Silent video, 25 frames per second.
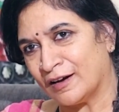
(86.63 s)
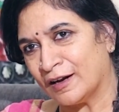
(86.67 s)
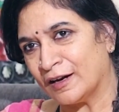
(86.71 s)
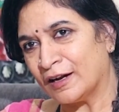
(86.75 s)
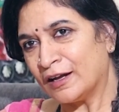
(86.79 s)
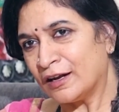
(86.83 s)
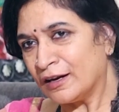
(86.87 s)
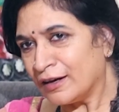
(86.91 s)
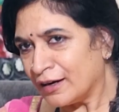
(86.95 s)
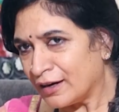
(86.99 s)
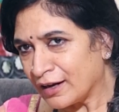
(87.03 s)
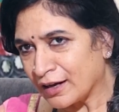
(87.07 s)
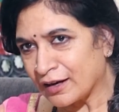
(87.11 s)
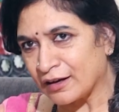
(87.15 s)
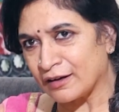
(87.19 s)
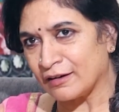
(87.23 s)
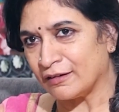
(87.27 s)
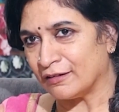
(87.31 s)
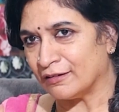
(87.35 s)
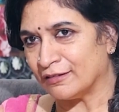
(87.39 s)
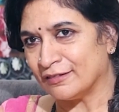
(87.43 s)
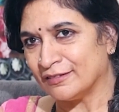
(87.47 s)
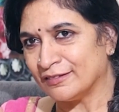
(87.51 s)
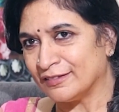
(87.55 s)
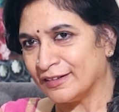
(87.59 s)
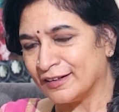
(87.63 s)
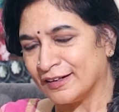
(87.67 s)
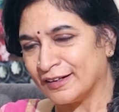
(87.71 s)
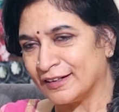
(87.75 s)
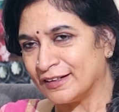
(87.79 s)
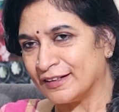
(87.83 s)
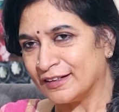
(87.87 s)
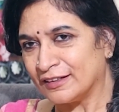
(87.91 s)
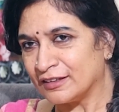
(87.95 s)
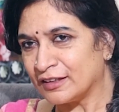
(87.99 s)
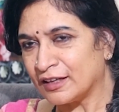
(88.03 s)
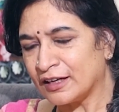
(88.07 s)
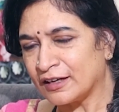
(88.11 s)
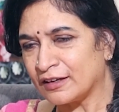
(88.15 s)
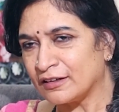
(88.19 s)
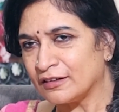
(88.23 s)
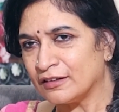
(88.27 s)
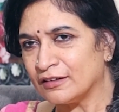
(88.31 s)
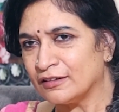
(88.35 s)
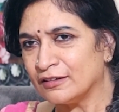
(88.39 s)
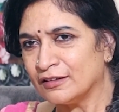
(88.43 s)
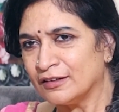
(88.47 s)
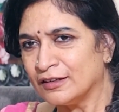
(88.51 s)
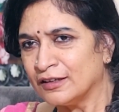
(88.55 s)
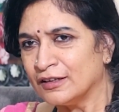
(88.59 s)
అని లెక్క అంతే
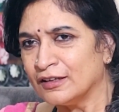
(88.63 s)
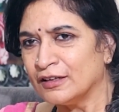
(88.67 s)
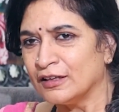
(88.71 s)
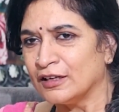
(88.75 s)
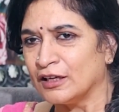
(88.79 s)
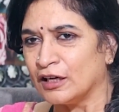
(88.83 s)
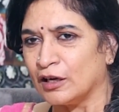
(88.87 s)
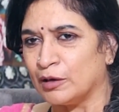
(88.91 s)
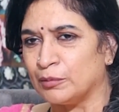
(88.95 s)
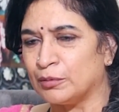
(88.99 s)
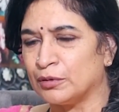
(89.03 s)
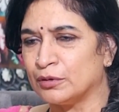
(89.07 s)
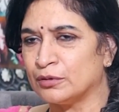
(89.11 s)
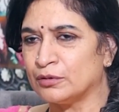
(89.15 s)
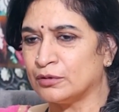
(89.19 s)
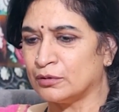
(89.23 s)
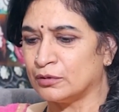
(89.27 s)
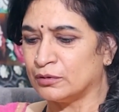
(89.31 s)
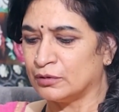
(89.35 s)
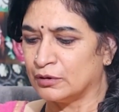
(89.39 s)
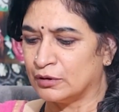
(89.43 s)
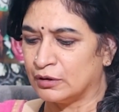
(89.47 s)
కదా ఇప్పుడు